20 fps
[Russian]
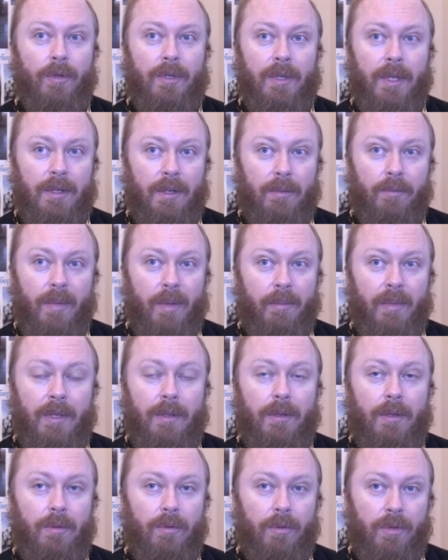Вот этот
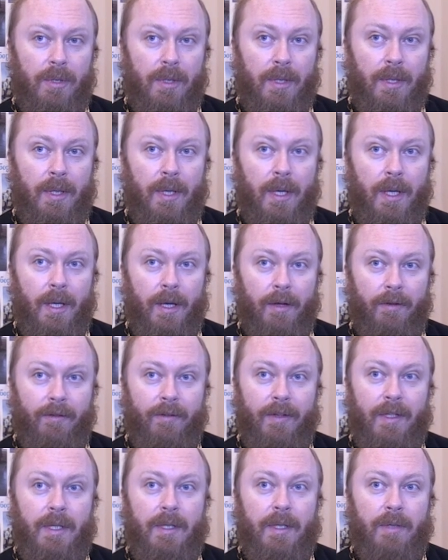момент тоже,
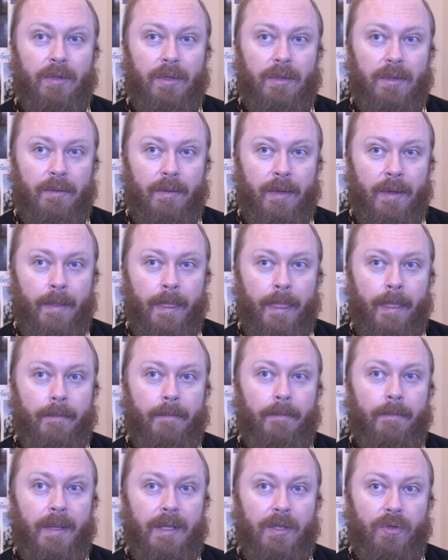введение вот этого
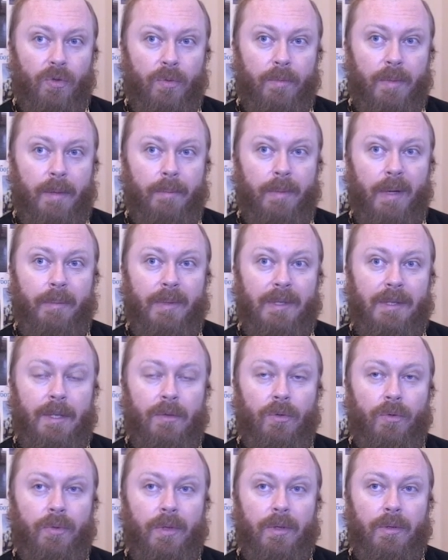пособия при
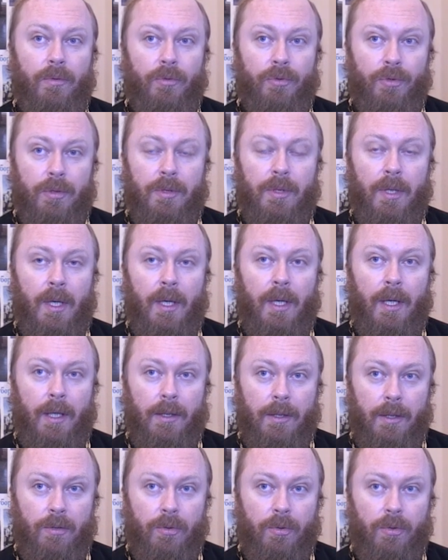постановке на учет,
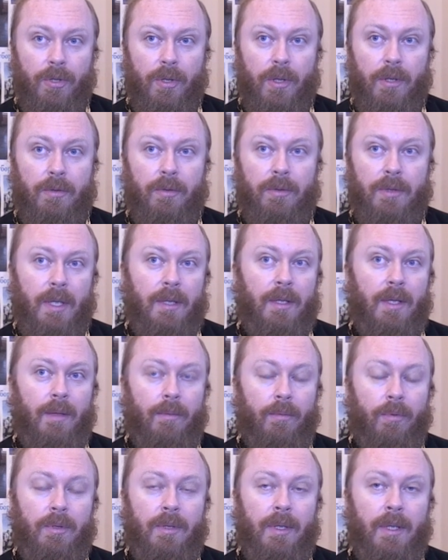это тоже результат
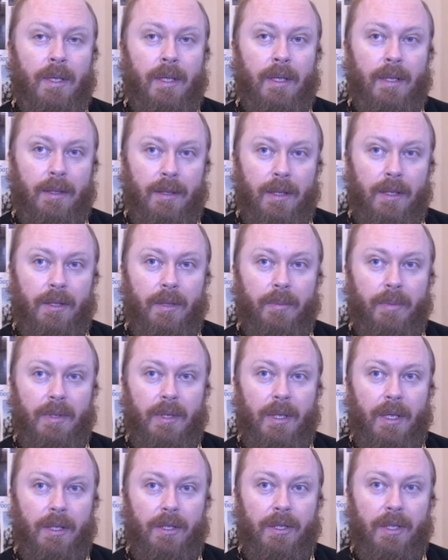работы нашей
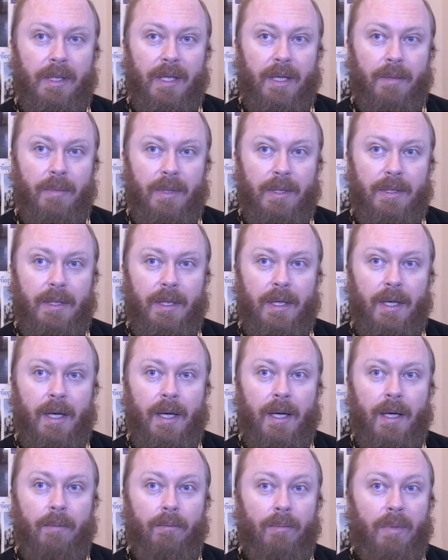патриаршей комиссии.
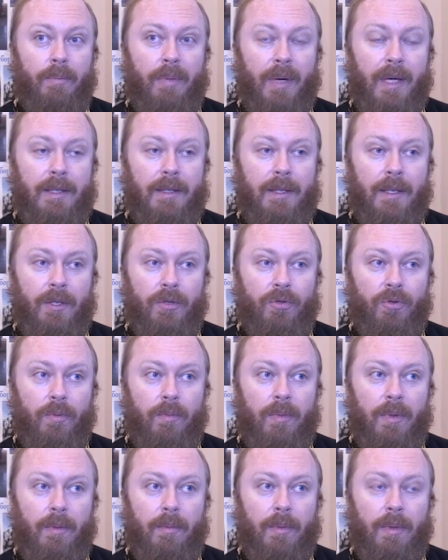Мы просили,
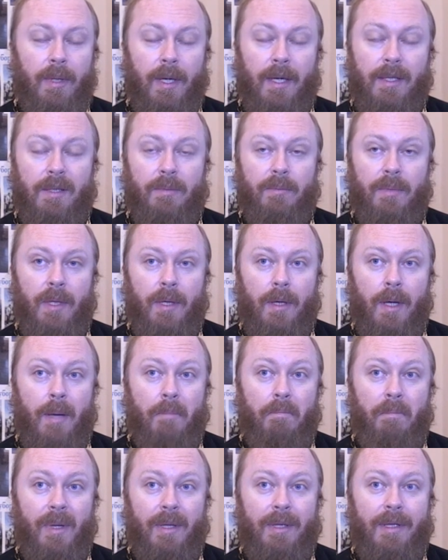чтобы был размер
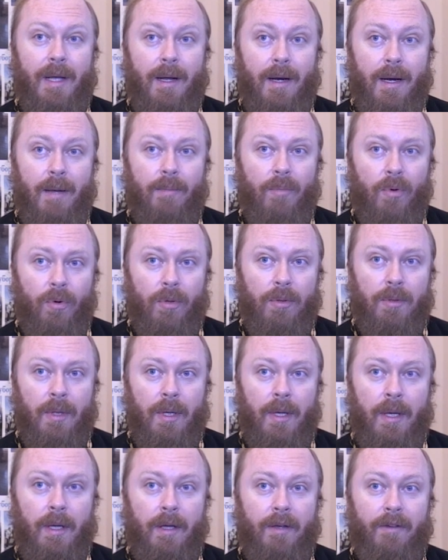полтора МРОД,
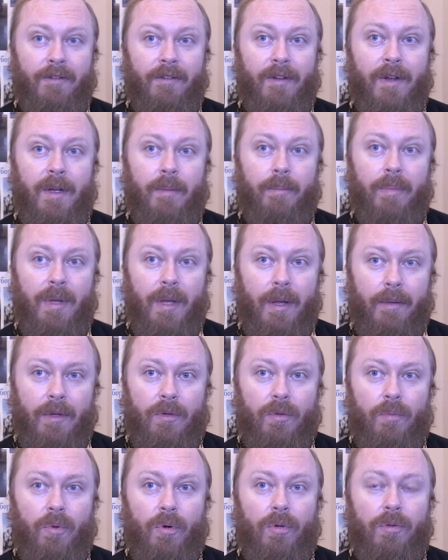ввели
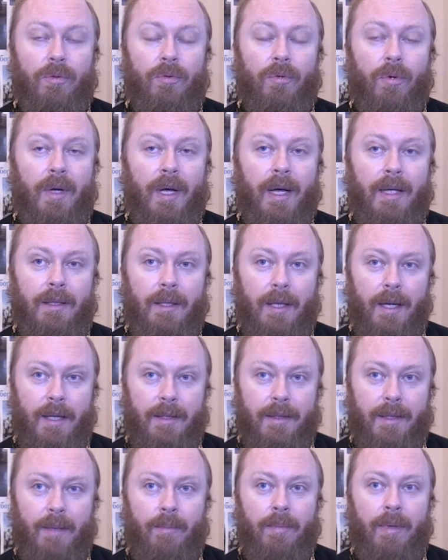половину МРОД, но это
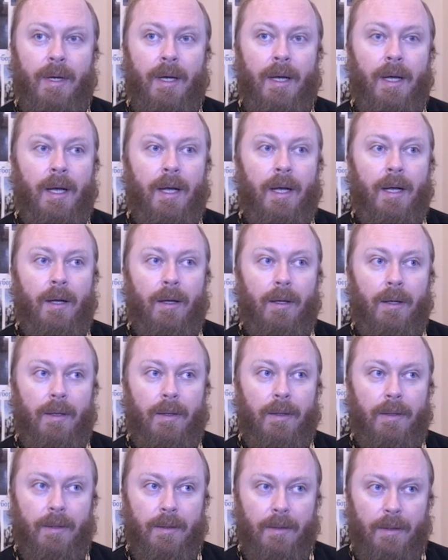хотя бы
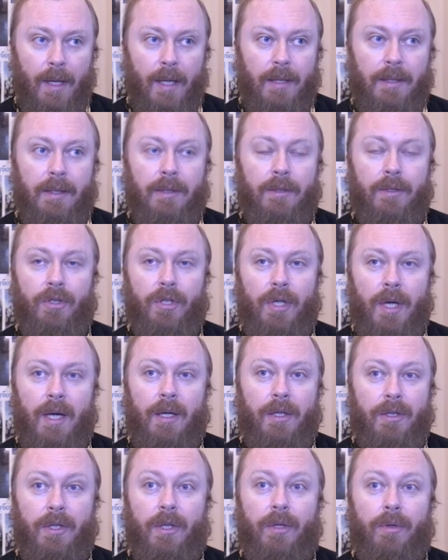э, один
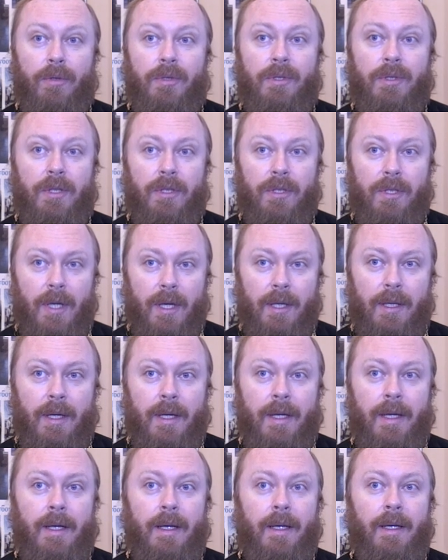шаг, серьезный шаг
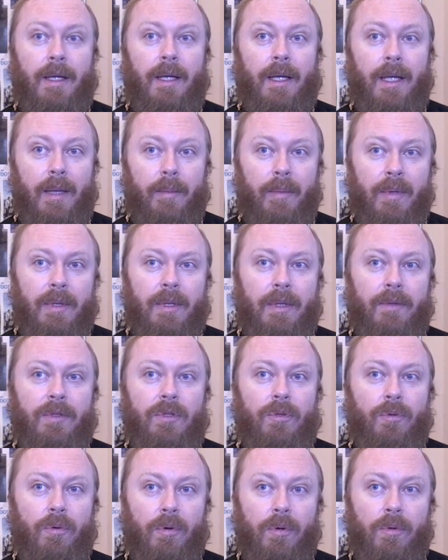именно в
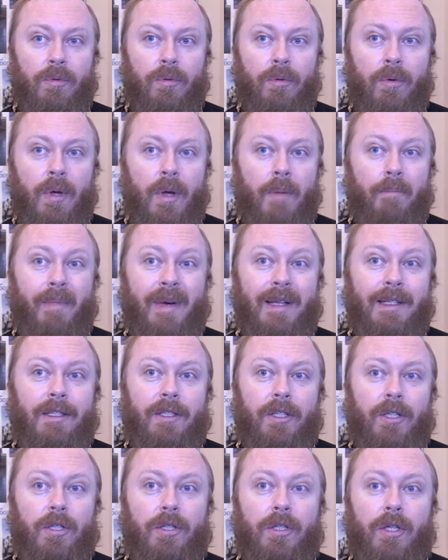сторону
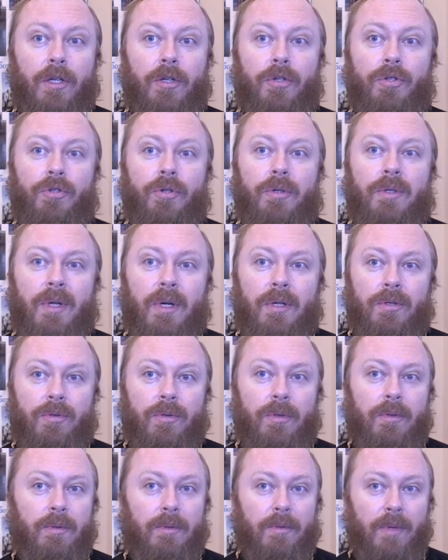поддержки еще
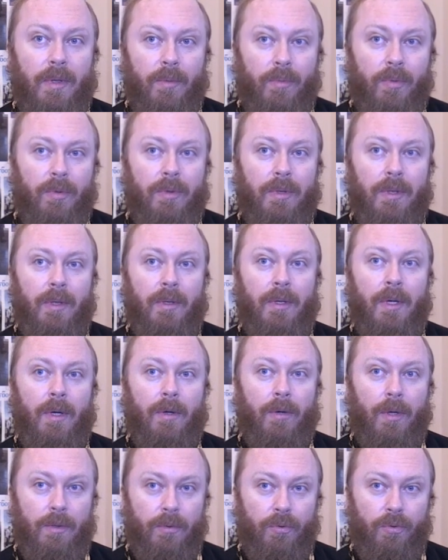нерожденного ребенка
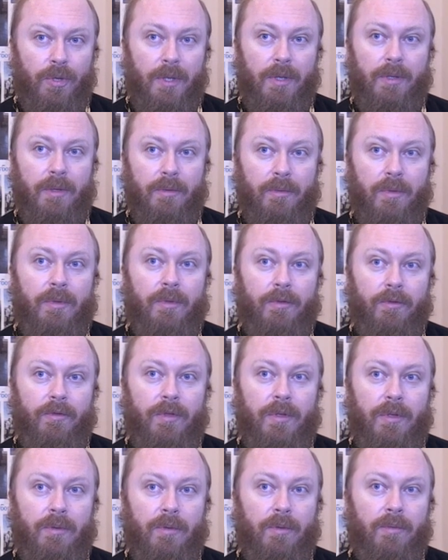это уже сегодня
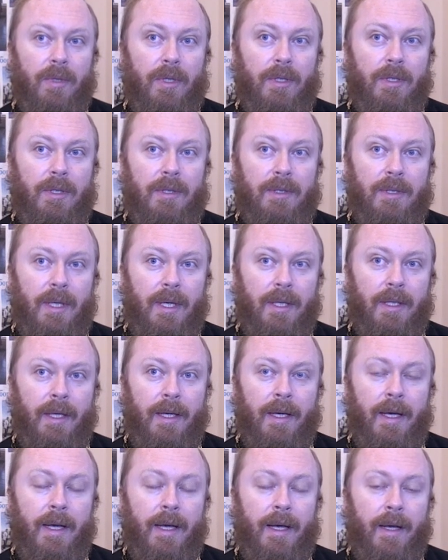введено в нашей
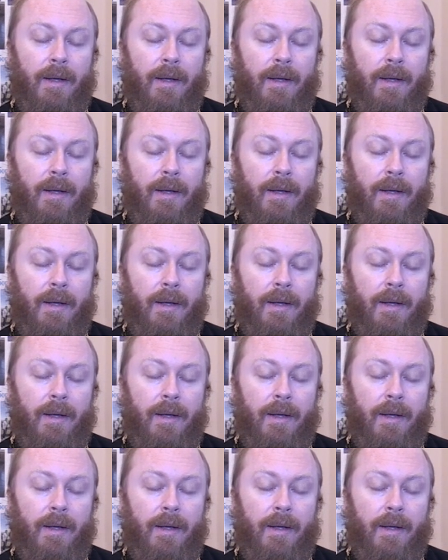стране.